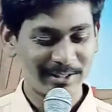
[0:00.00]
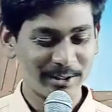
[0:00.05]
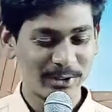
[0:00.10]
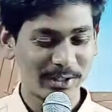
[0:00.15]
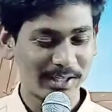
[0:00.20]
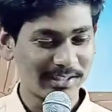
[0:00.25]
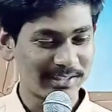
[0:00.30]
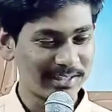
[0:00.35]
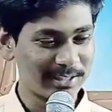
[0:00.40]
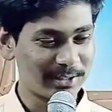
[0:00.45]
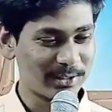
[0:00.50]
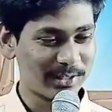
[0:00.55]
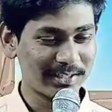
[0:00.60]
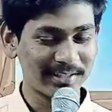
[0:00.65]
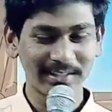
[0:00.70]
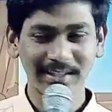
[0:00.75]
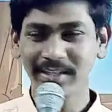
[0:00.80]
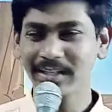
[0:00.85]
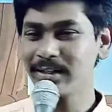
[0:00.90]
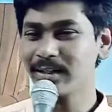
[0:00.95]
శక్తి
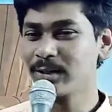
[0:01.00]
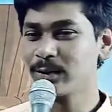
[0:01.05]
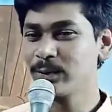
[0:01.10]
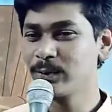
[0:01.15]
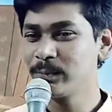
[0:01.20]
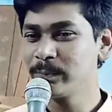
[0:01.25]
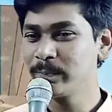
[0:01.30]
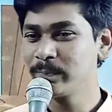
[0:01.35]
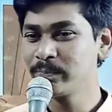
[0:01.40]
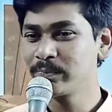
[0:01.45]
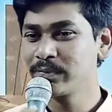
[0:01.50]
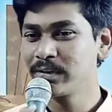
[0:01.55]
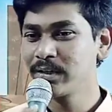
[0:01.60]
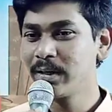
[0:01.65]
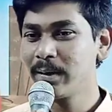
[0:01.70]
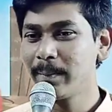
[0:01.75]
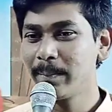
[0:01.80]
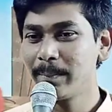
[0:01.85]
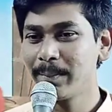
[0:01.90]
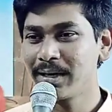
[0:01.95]
చేతనైనను
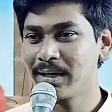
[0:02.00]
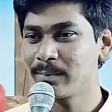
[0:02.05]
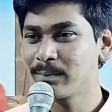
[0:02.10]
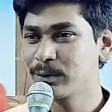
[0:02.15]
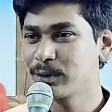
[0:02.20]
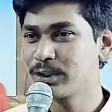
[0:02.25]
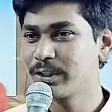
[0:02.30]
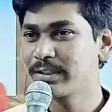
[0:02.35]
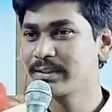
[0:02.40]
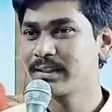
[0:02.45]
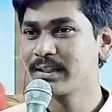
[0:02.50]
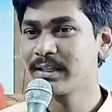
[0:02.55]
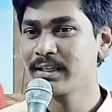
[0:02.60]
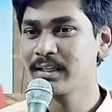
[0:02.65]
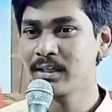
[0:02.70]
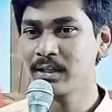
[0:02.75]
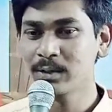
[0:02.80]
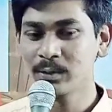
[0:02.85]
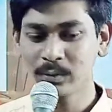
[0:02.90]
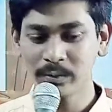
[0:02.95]
బలము
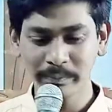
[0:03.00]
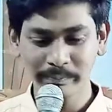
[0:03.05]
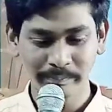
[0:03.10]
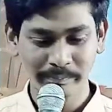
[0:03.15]
చేతనైనను